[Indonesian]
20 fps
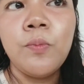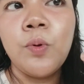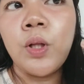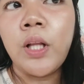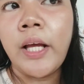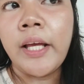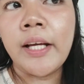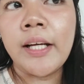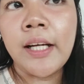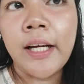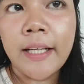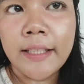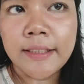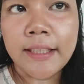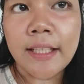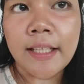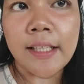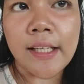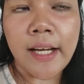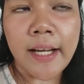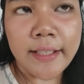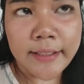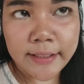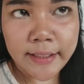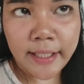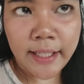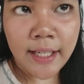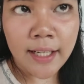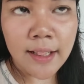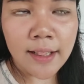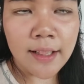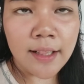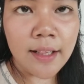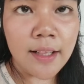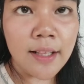mulai kegeser kegeser